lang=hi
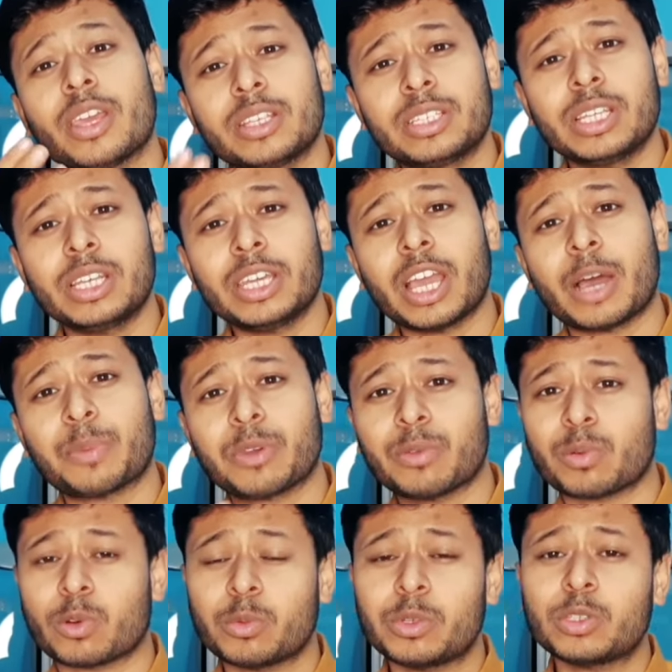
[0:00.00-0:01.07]
इसीलिए आपके
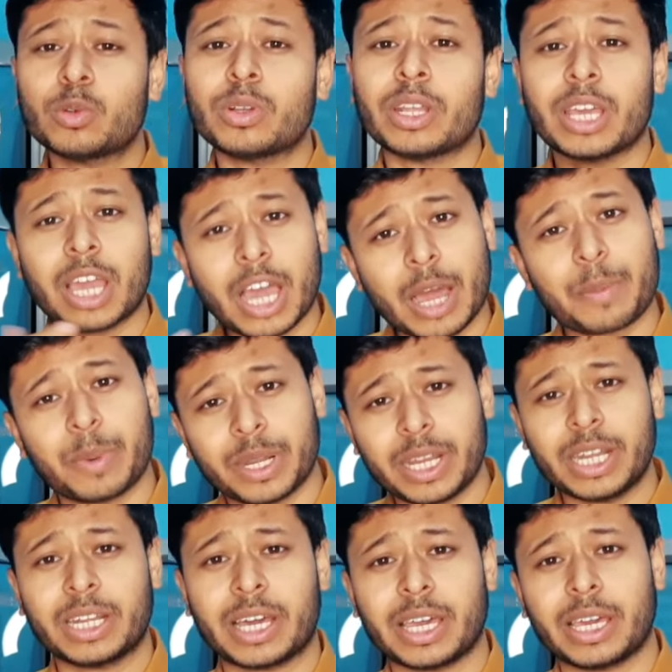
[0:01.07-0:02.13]
फ़ोन में जो नया
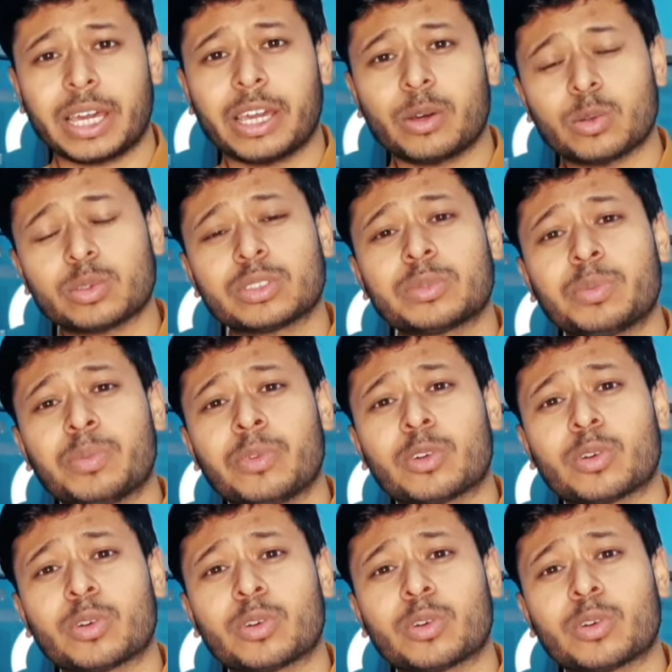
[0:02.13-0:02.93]
अपडेट आया है उस